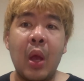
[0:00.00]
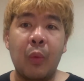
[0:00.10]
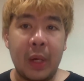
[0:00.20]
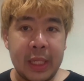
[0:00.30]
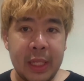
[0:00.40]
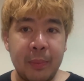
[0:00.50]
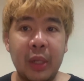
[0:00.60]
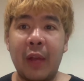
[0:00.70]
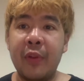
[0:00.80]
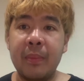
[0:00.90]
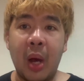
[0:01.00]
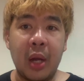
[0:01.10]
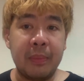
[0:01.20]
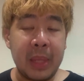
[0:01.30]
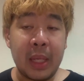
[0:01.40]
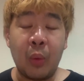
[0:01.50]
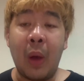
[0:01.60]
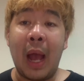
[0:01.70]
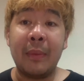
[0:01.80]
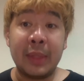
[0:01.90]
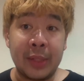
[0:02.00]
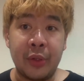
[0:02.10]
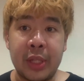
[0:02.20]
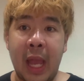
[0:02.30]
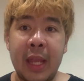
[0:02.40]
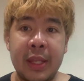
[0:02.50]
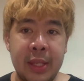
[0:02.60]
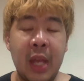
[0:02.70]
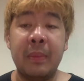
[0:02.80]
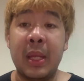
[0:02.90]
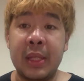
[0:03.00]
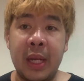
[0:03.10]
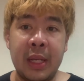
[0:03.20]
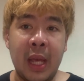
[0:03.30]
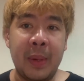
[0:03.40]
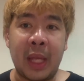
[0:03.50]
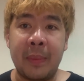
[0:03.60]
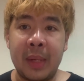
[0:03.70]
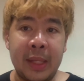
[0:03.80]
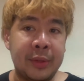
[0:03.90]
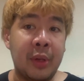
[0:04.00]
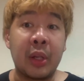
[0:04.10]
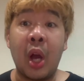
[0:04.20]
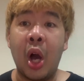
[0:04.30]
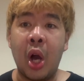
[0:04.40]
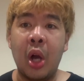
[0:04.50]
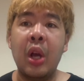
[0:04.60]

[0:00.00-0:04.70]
วันนี้โปรแกรมฟุตบอลมีความน่าสนใจเยอะเหมือนเช่นเดิมนะครับ ในส่วนของ